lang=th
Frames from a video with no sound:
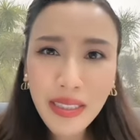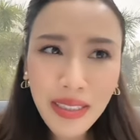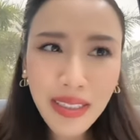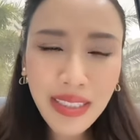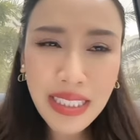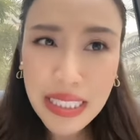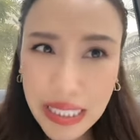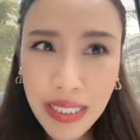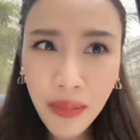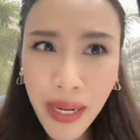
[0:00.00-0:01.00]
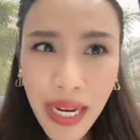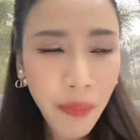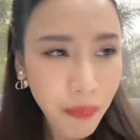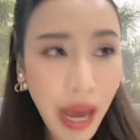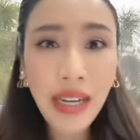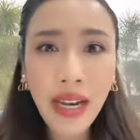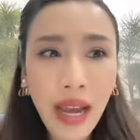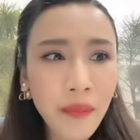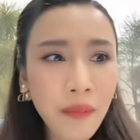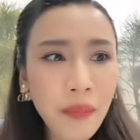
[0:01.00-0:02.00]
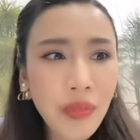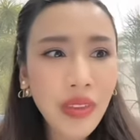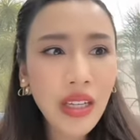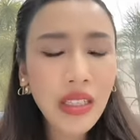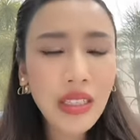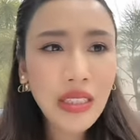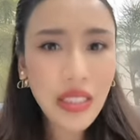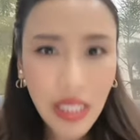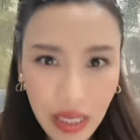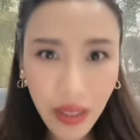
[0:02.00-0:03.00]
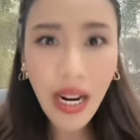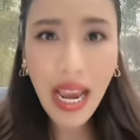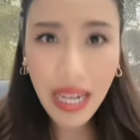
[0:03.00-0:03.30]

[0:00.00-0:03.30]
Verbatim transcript: คือสื่อไม่ได้ปั่นนะ สื่อ